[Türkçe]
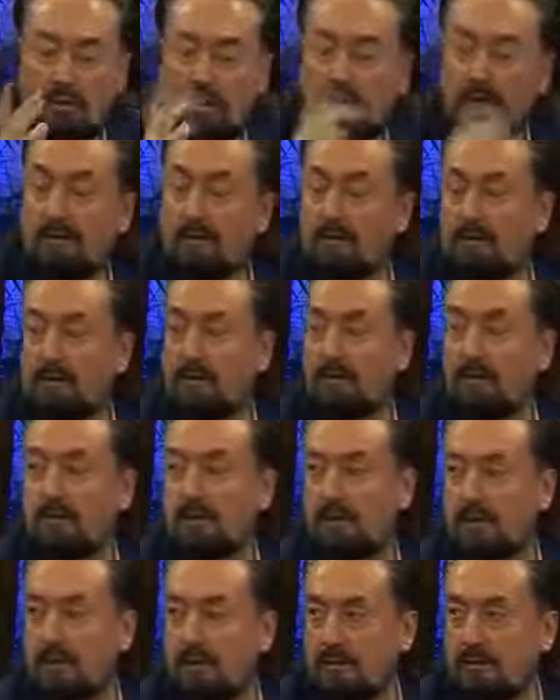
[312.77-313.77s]
O
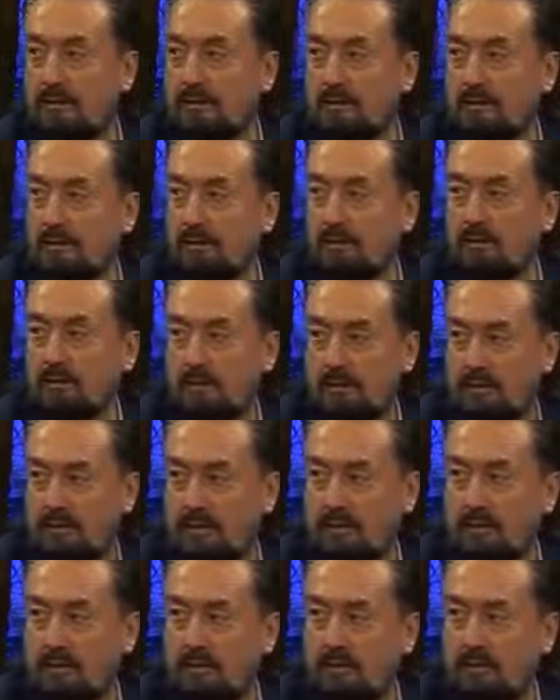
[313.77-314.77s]
kardeşlerimize kazandıklarını
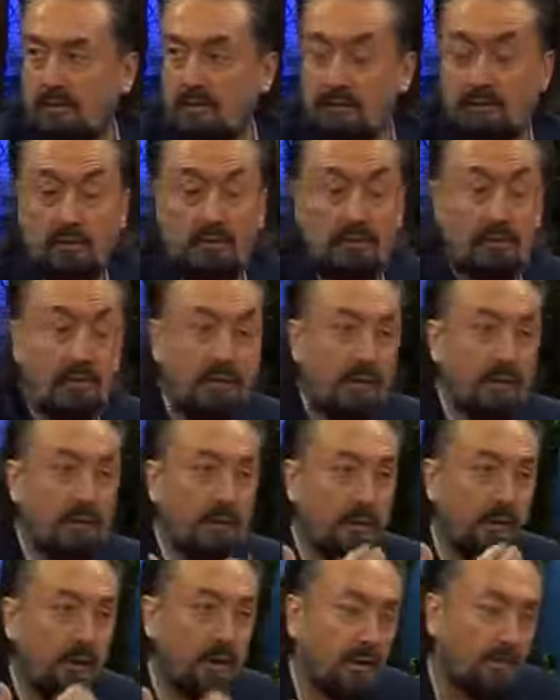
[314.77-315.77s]
görecekler. Çünkü
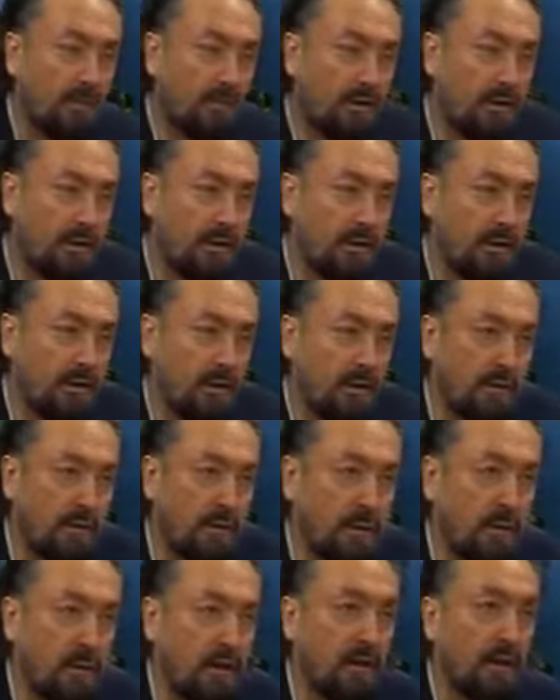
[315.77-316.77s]
kalbi kararmış
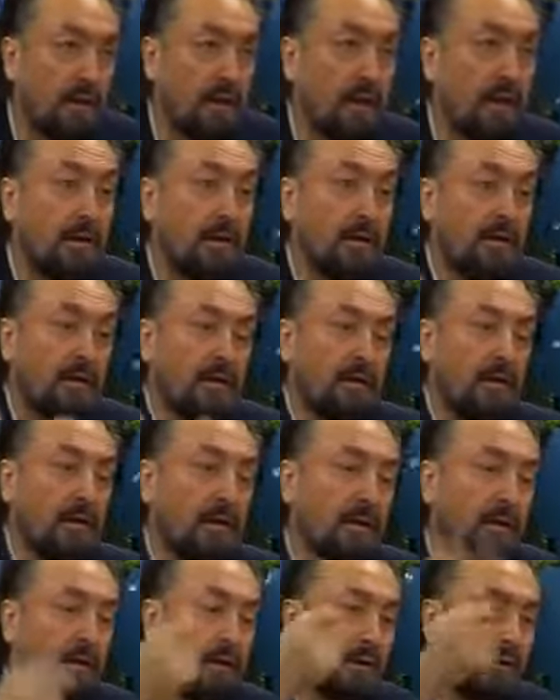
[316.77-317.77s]
insanlara
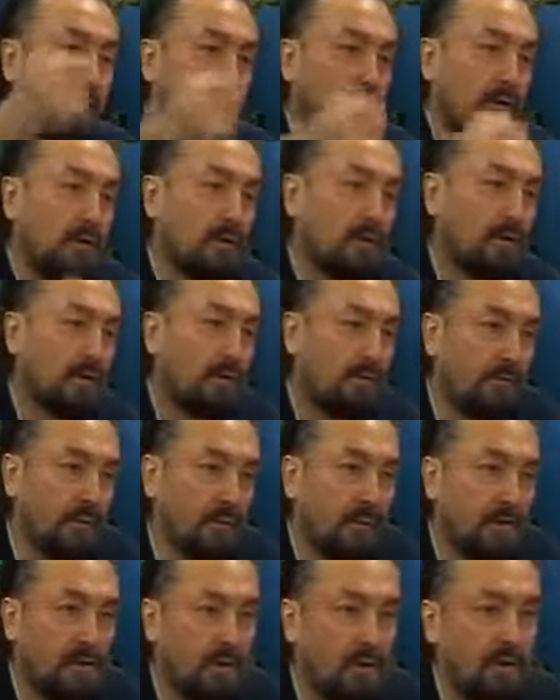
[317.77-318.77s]
karanlıktan karşılık
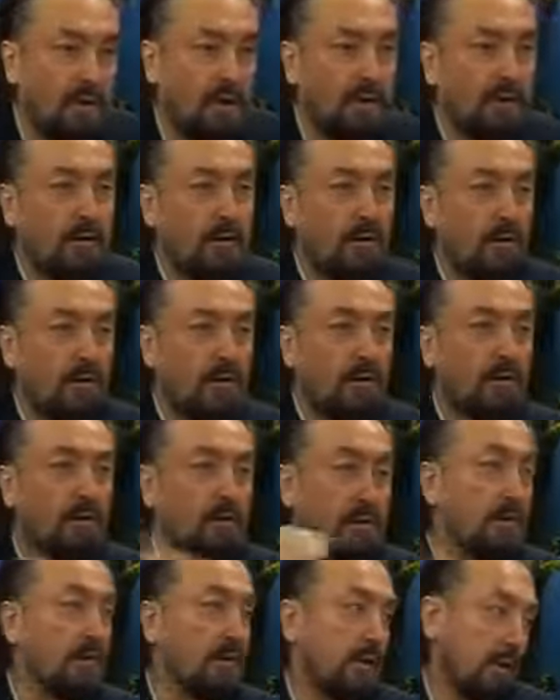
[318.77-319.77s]
verirsen adamın
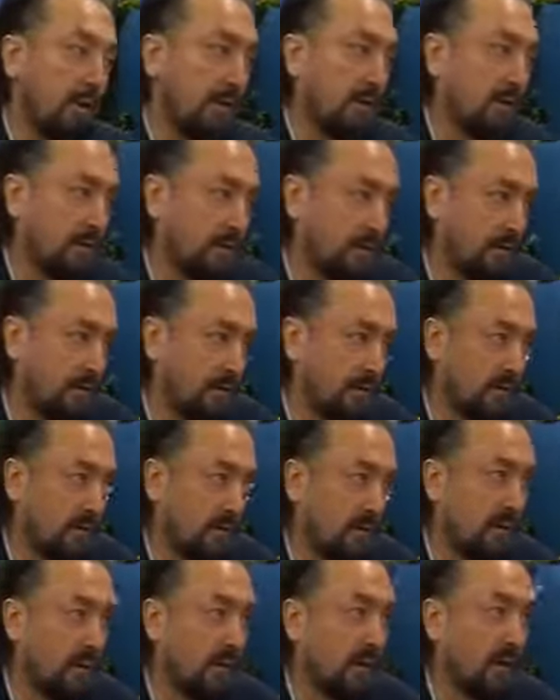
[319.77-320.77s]
kalbini iyice
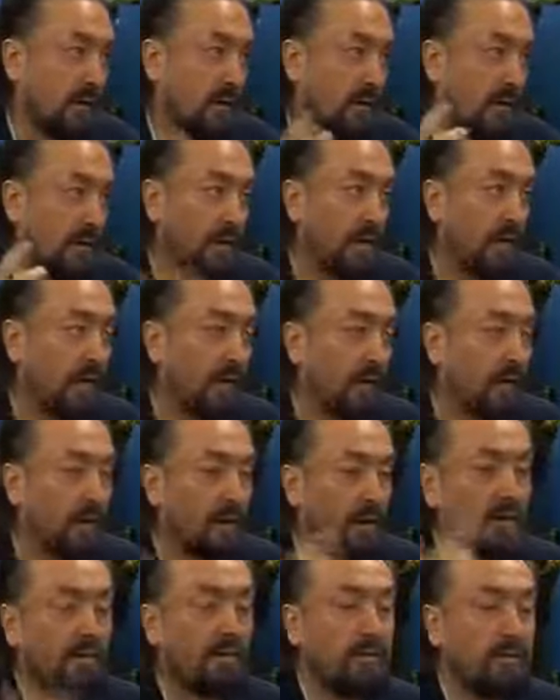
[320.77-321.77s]
karartırsın
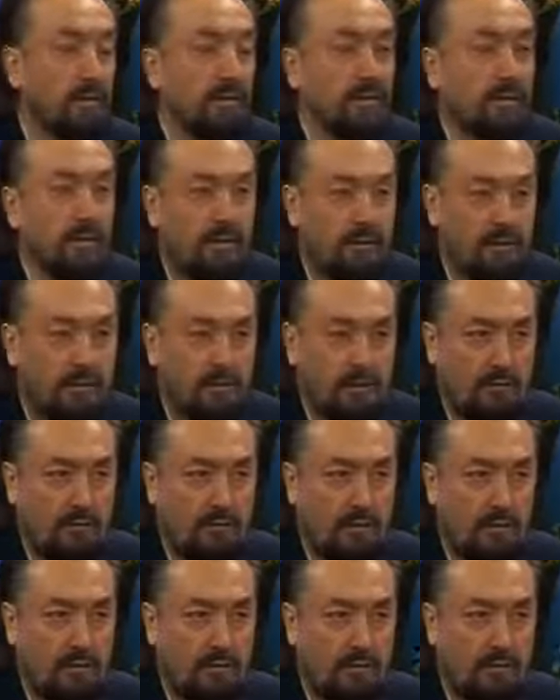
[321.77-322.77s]
karanlığa aydınlıkla
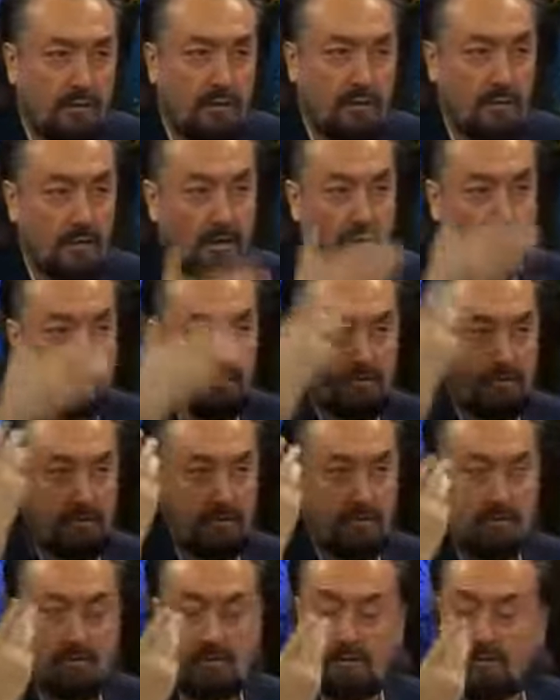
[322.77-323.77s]
karşılık vereceksin ki kalbi
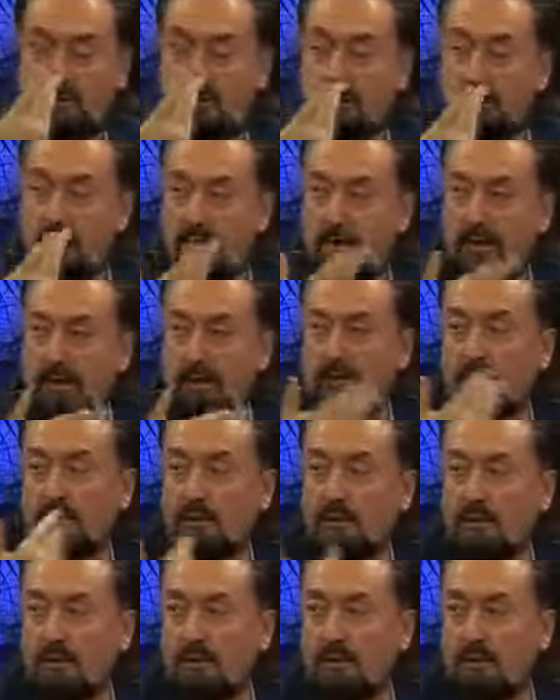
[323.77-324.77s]
açılsın. Eğer
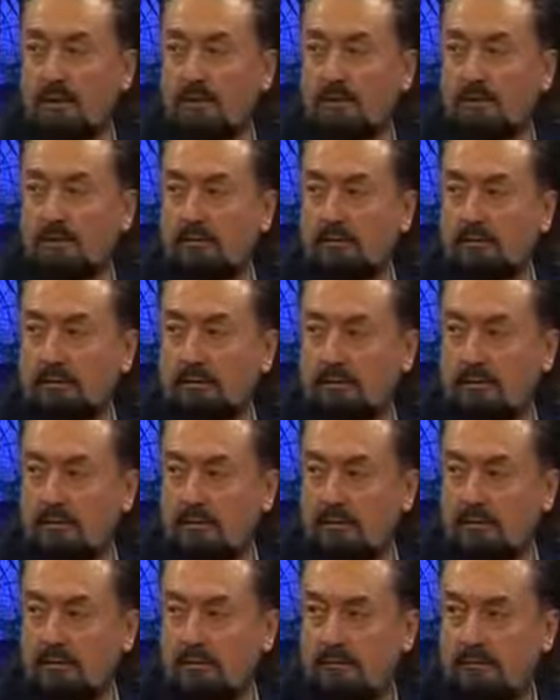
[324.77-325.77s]
onu kazanmak istiyorsan.
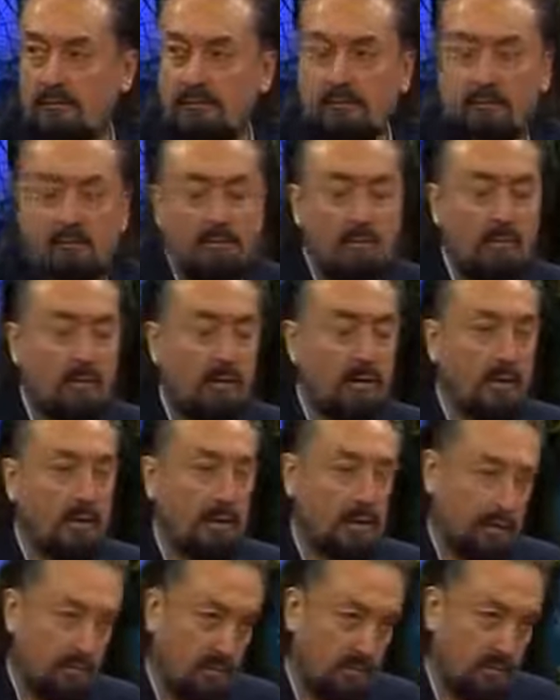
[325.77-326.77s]
Tabii inşallah.